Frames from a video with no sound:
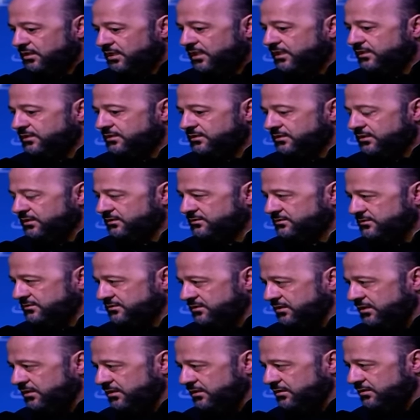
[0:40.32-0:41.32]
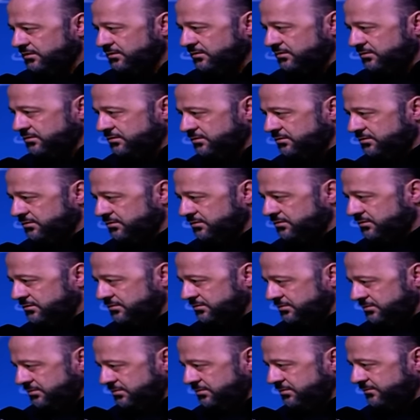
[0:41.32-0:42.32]
أي اعتداء
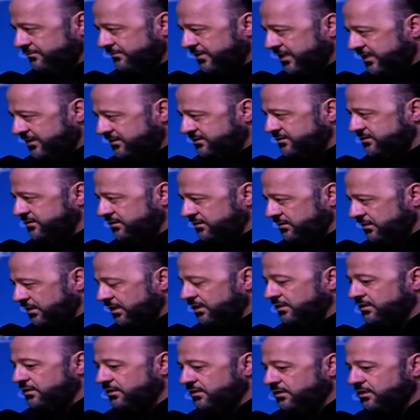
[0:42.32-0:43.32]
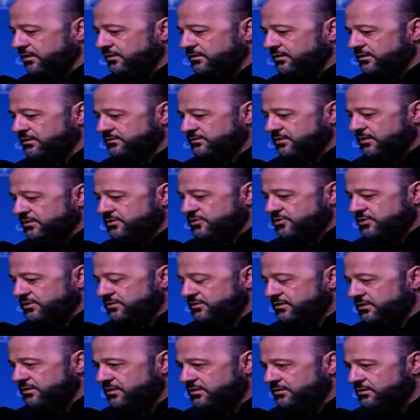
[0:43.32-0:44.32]
مادي على قناة
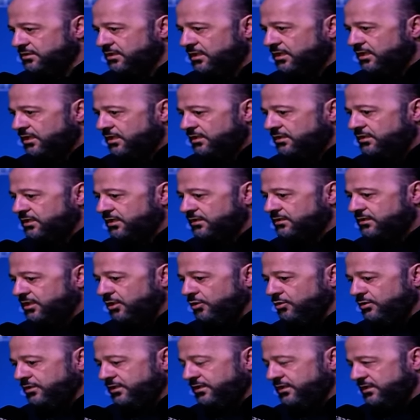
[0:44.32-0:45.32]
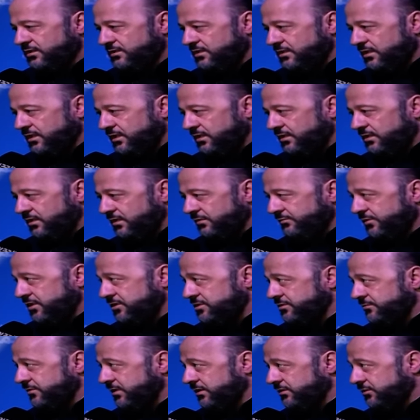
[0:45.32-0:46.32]
الجديد لأن حرية الإعلام
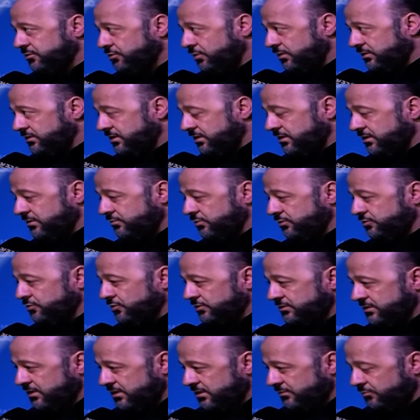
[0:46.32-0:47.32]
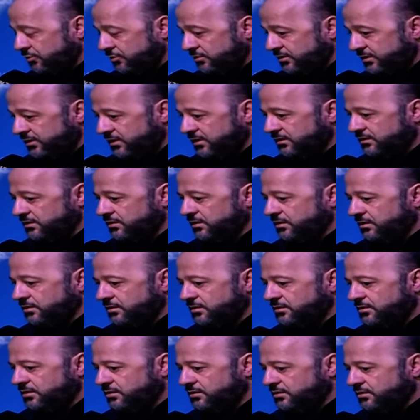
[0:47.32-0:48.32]
يجب أن تحترم وتحترم حرية
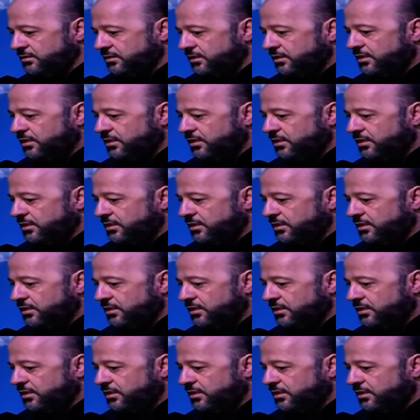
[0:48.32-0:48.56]
الآخر